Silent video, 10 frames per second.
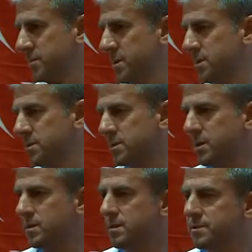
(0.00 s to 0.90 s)
Yani
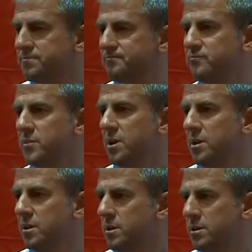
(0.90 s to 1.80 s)
insanlar
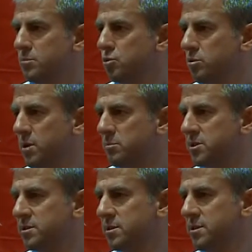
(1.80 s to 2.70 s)
anlamıyorum
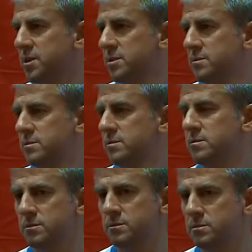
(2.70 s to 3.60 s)
amaçlarını. Ee,
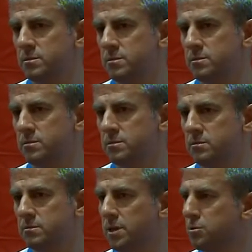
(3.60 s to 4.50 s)

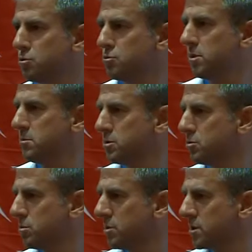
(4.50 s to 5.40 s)
yani kötülemek
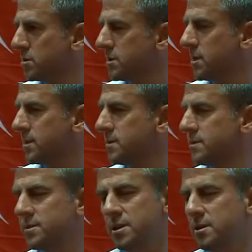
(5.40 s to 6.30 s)
istiyorlarsa zaten
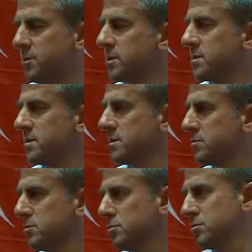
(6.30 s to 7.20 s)
siz ne yaparsanız
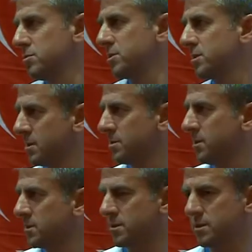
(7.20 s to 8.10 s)
yapın kötüleyecekler
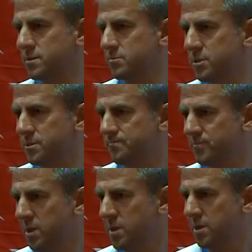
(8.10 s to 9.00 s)
bazı kesimler.
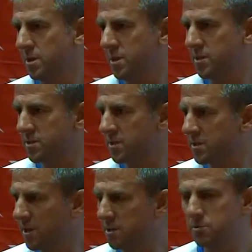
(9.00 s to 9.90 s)
Herkese de
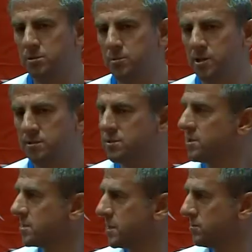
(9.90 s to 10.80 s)
kendimizi
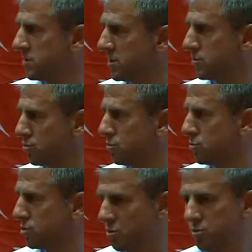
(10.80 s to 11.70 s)
beğendirecek, sevdirecek
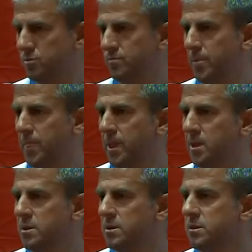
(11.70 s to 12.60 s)
durumumuz yok
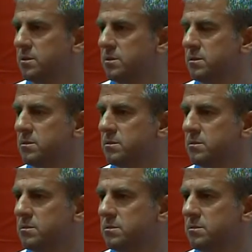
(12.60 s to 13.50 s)
e,
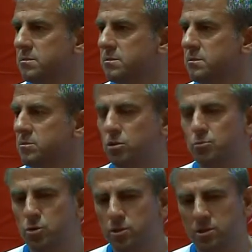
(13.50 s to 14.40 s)
işte
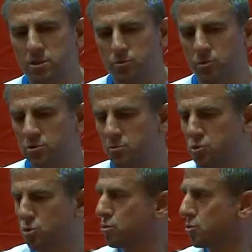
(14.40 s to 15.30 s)
röportaj yapıyoruz. Bir
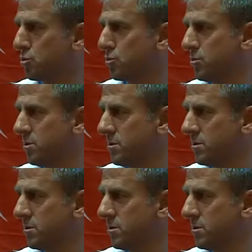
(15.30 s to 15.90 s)
soru soruluyor.